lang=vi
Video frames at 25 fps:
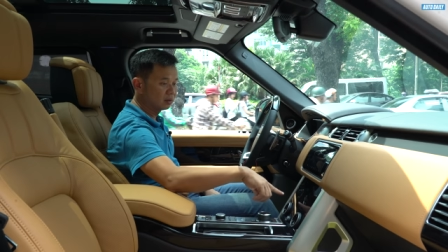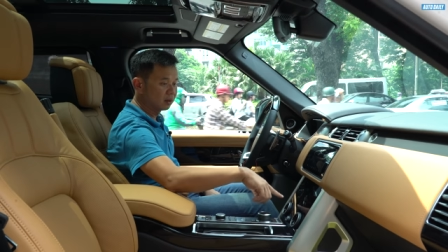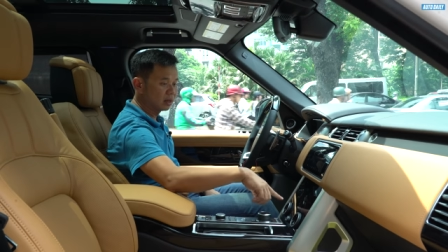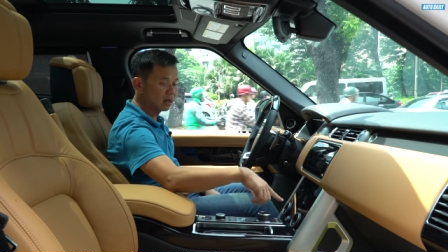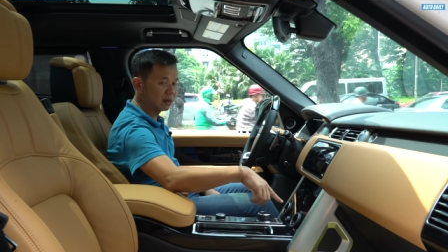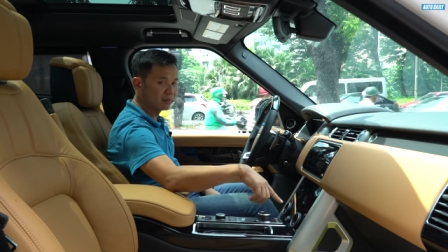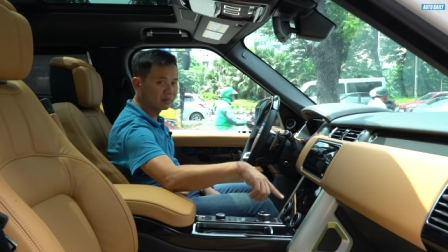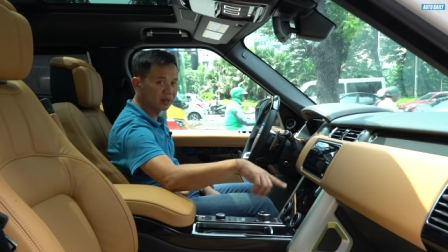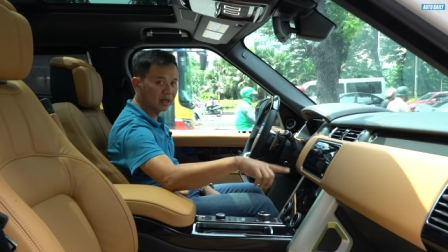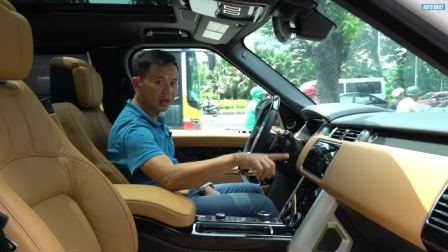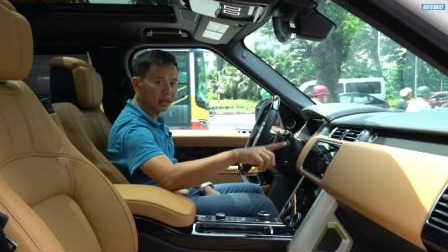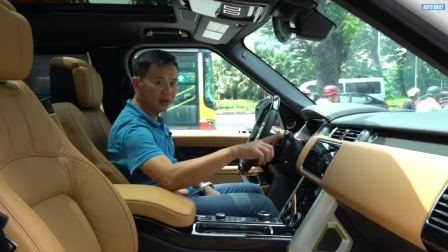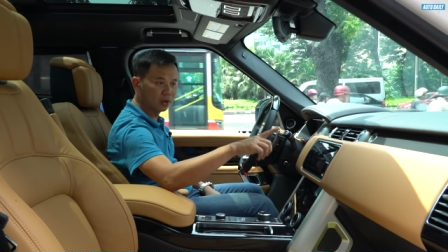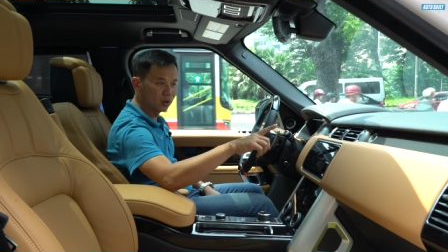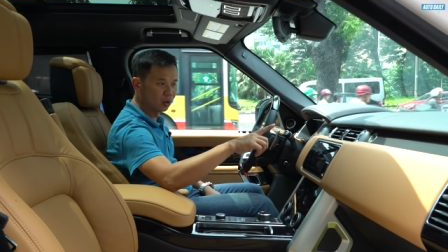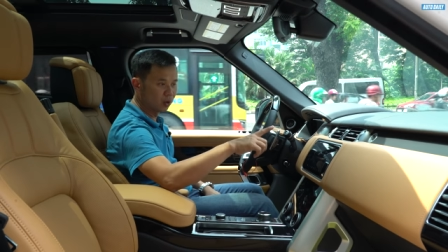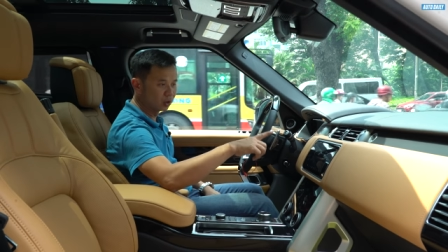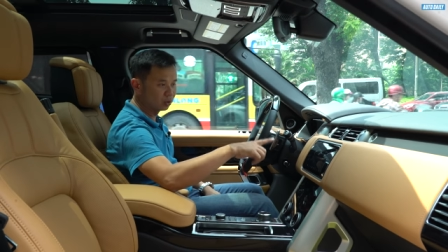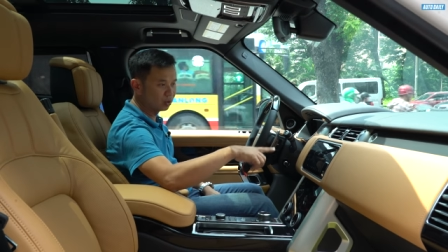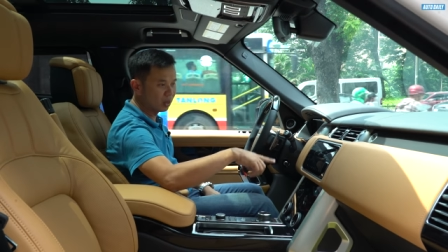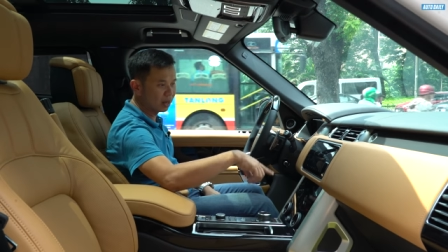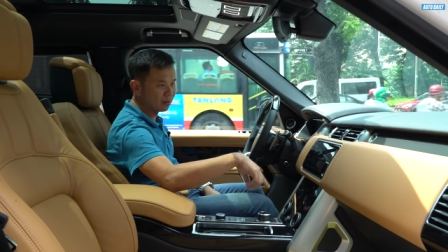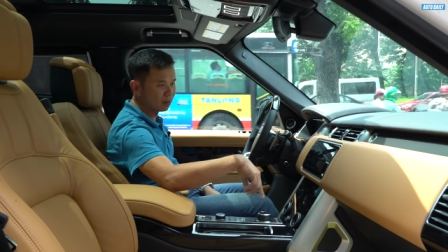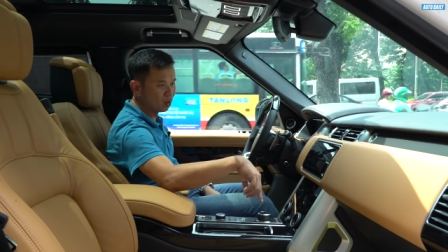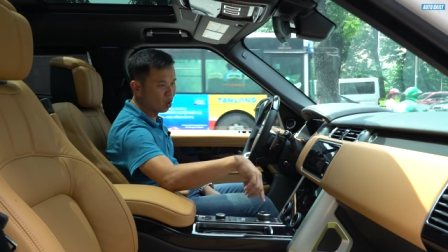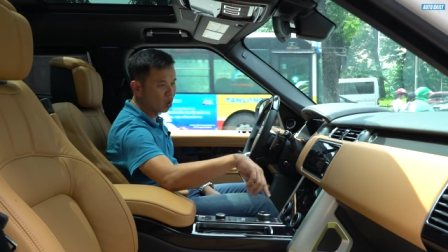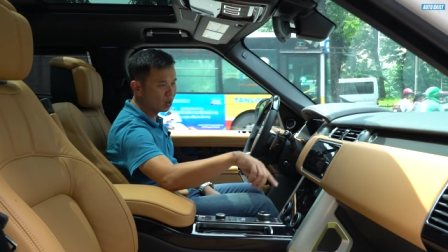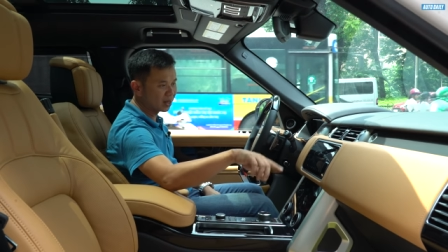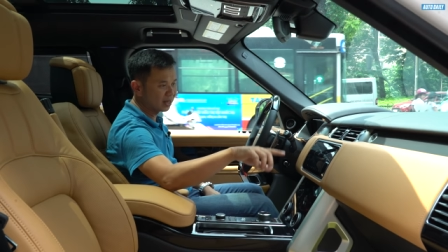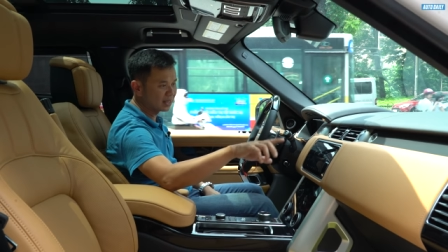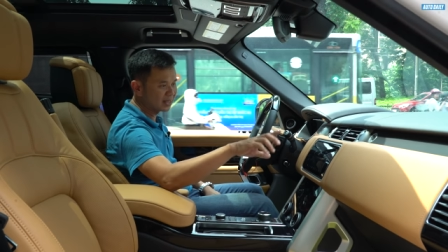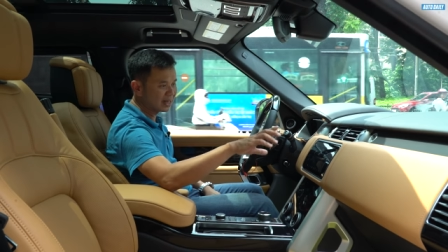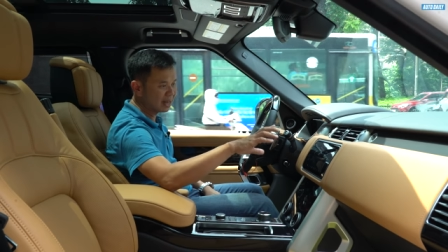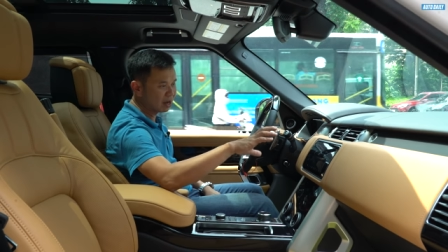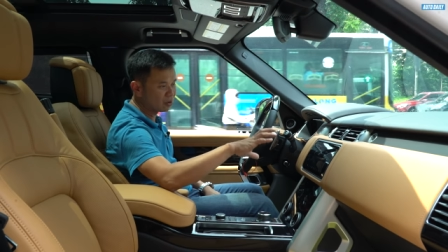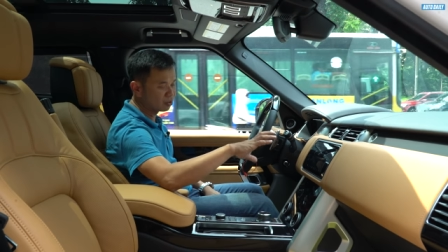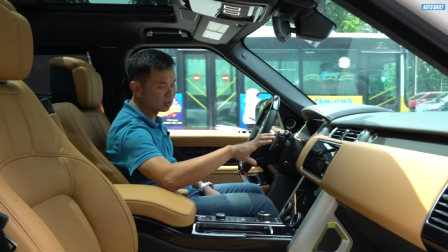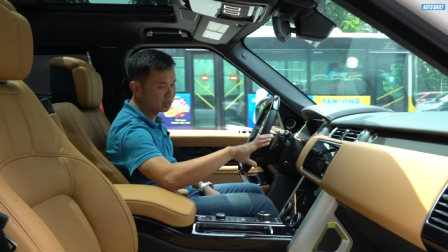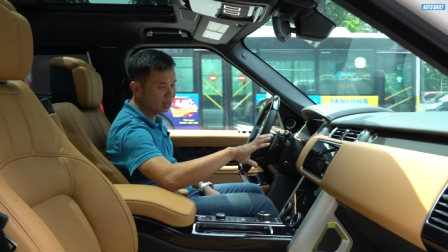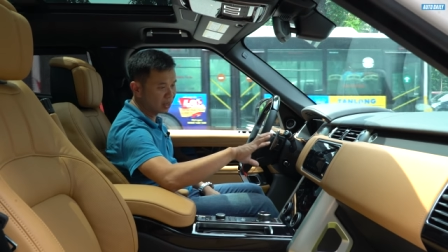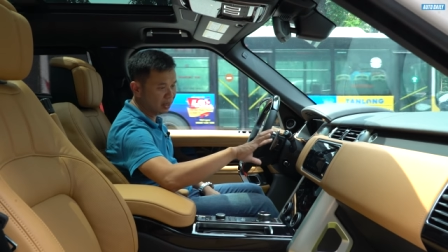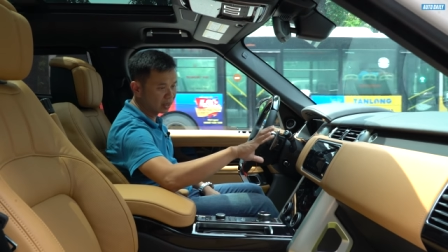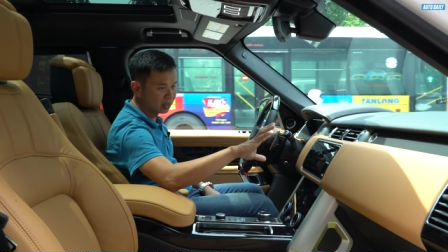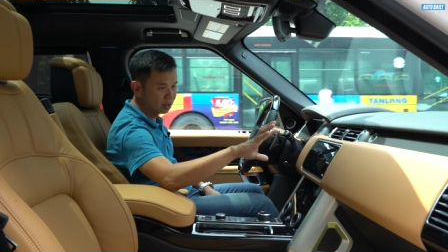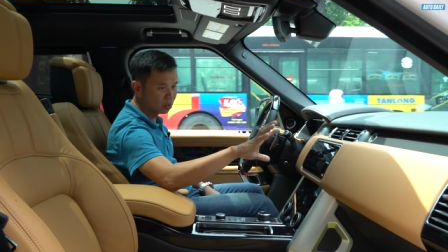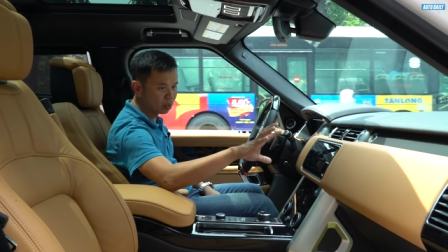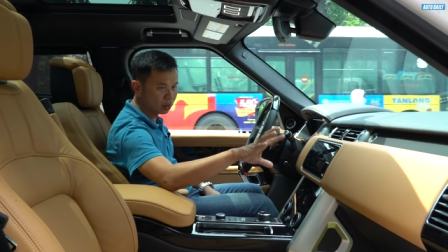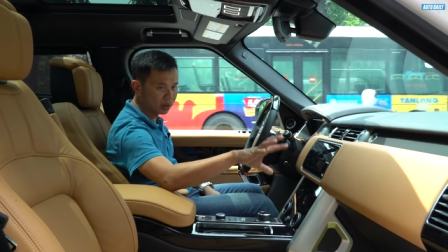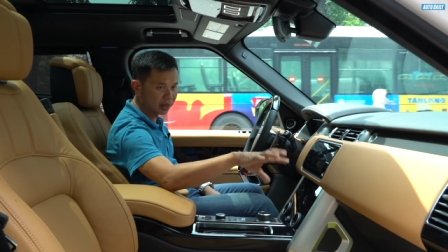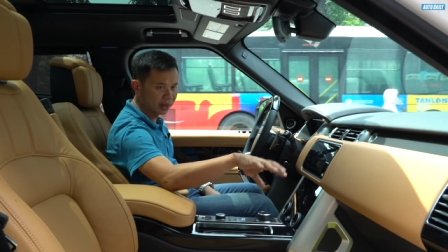làm thay đổi toàn bộ cái giao diện
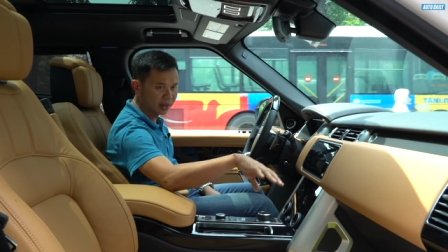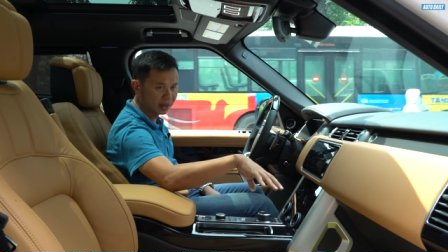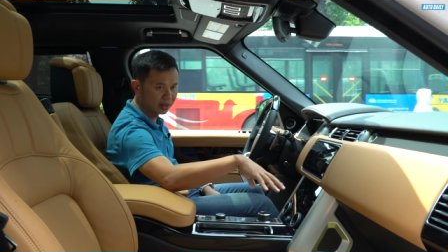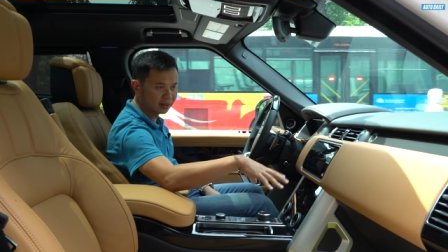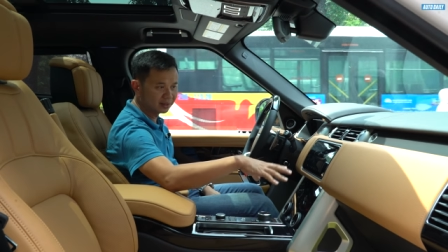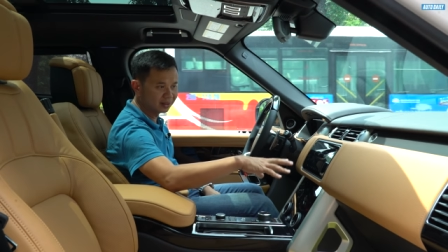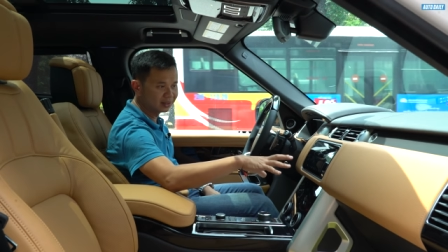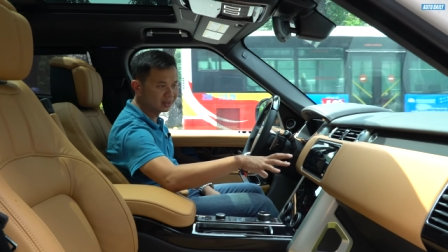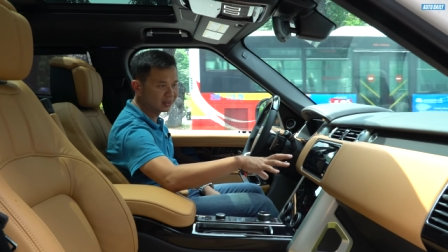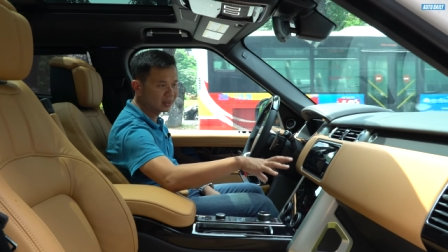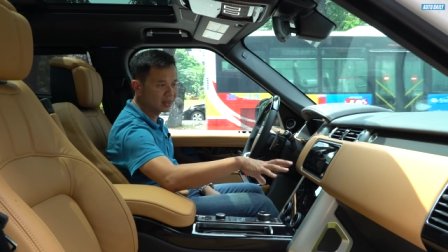điều khiển